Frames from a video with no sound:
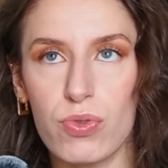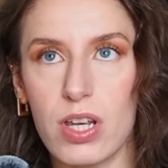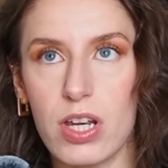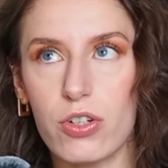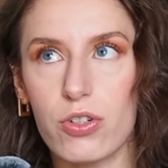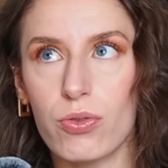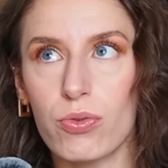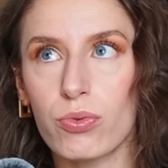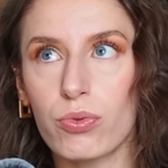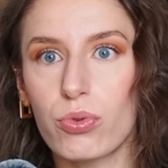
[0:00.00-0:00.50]

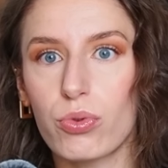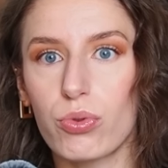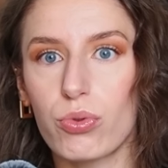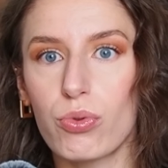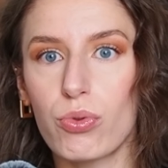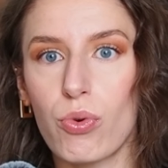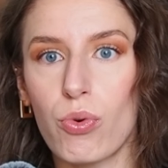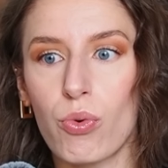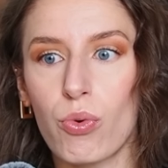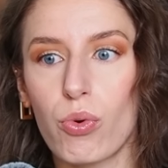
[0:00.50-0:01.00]
sachant
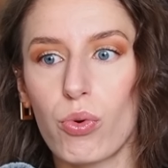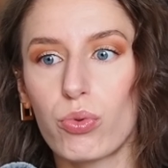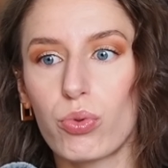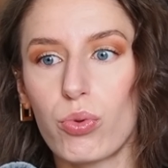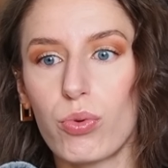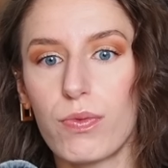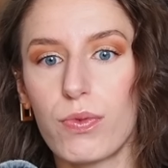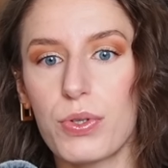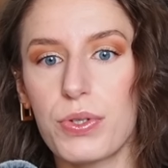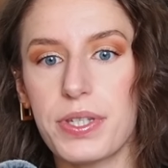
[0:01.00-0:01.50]
que on
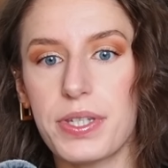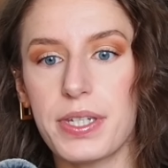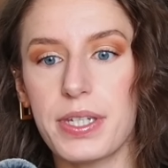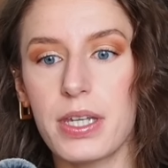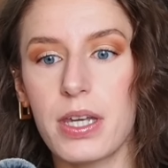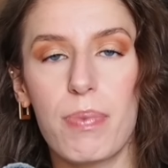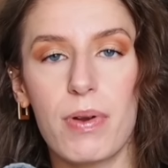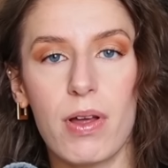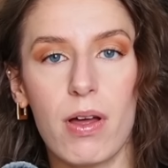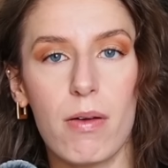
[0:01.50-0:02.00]
retrouve
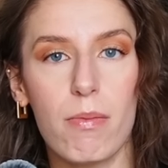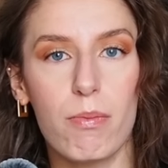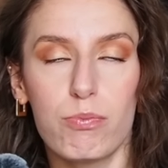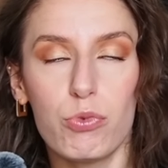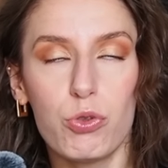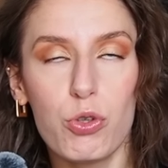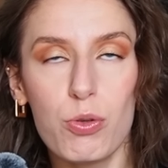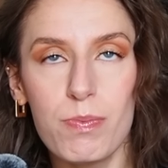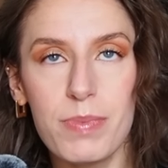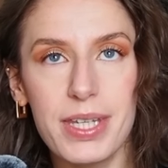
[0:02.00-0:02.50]
aussi plein
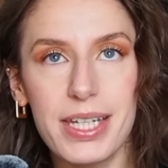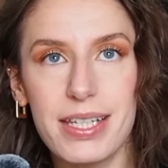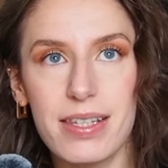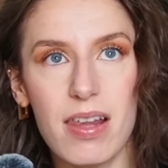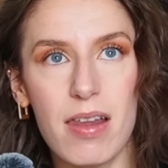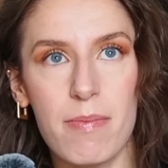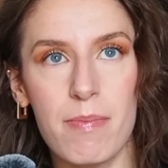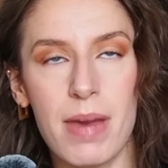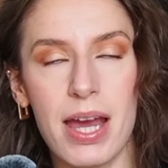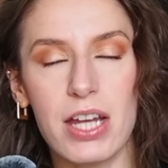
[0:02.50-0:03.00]
de mix
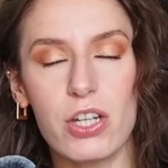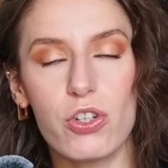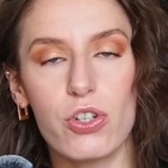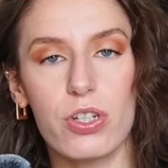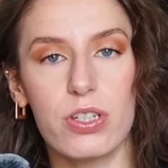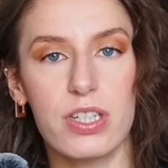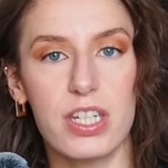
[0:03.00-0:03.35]
and match.